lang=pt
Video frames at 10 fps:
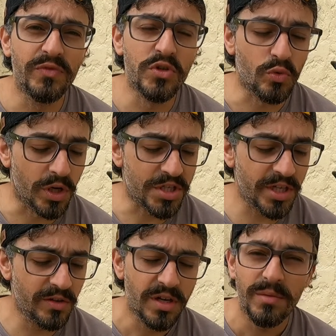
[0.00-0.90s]
um vídeo
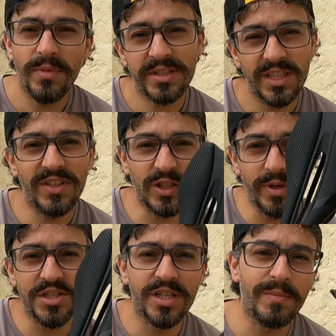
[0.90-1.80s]
curtinho, mas que vai ser
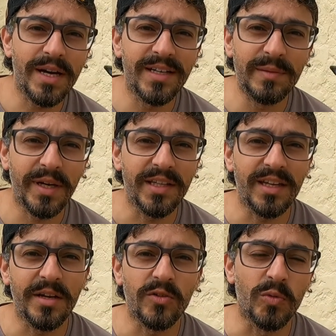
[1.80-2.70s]
uma dica bacana para quem
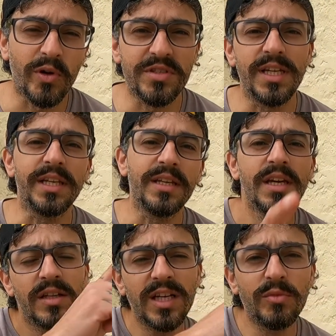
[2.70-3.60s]
tá querendo comprar um selim.
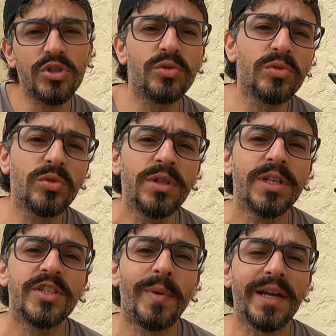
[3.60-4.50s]
Tamo junto,
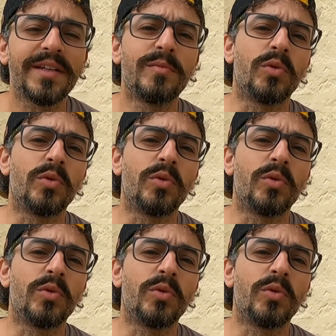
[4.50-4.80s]
de bike na